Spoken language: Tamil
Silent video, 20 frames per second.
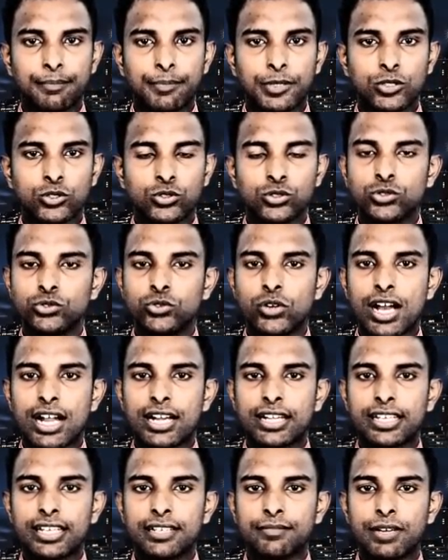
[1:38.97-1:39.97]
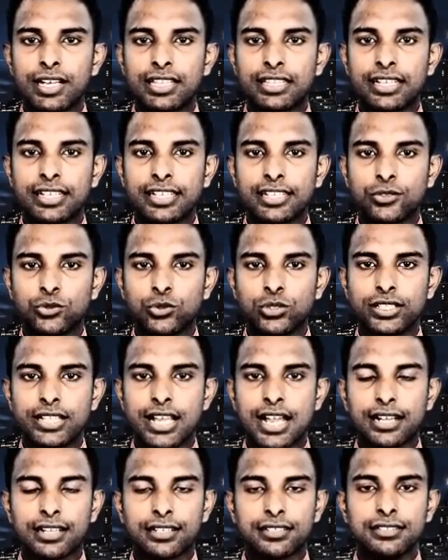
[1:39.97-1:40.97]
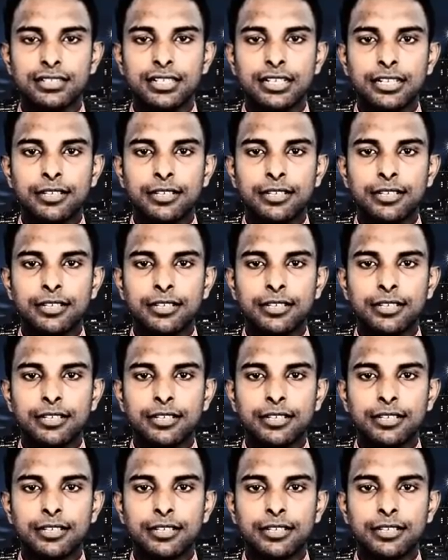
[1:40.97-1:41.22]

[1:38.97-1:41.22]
கப்பல் ஒன்று நாட்டை வந்தடைய உள்ளதாக